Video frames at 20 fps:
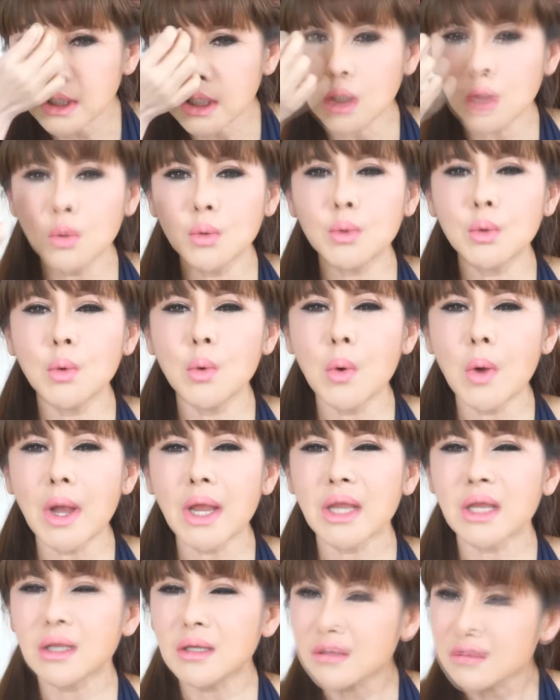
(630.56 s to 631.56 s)
ดคิ้วด้วย
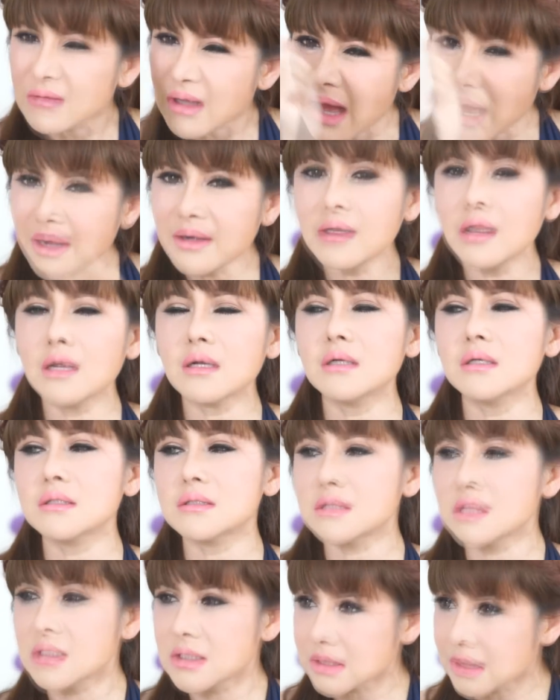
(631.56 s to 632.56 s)
อันนี้คือ
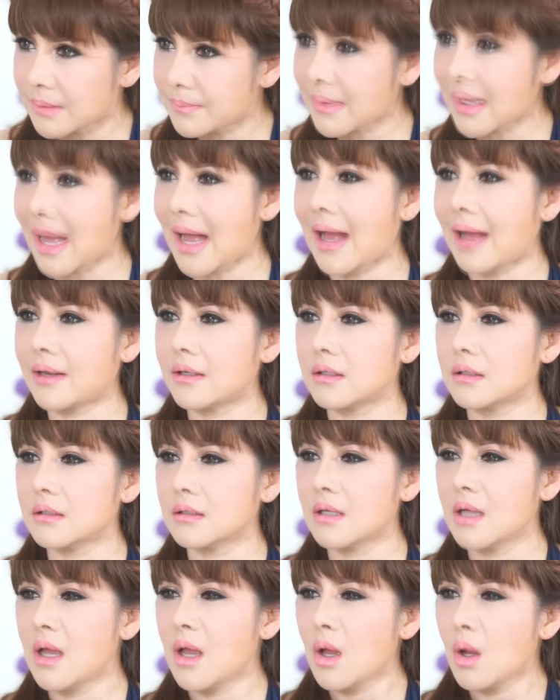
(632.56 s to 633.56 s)
สิ่งสำคัญ
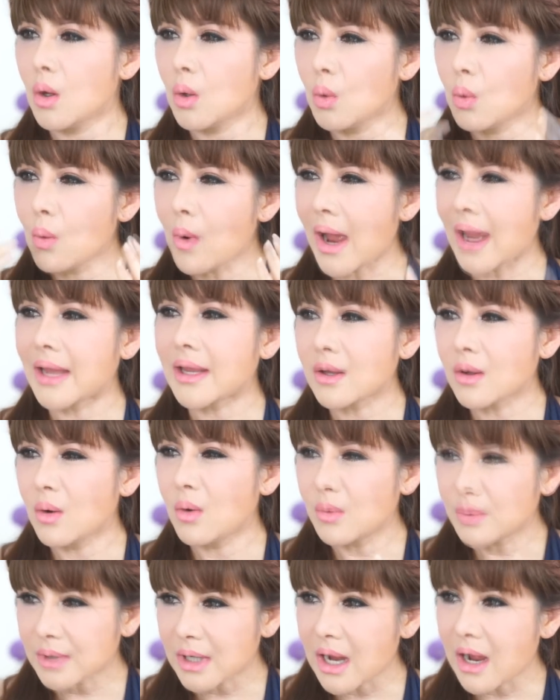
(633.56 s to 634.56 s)
วัยข
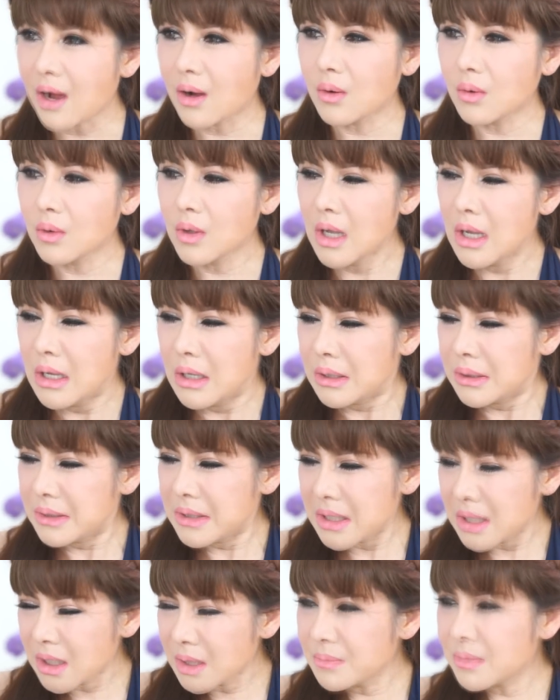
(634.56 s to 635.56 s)
องเรา
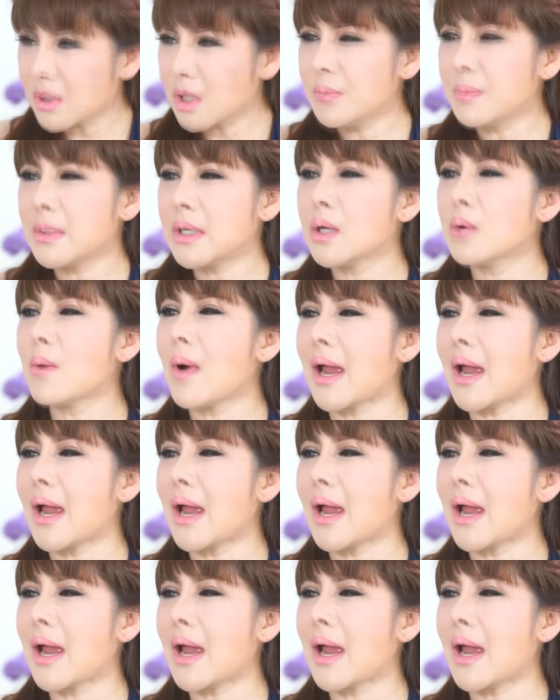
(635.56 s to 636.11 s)
นี่ก็มันก็ไม่ได้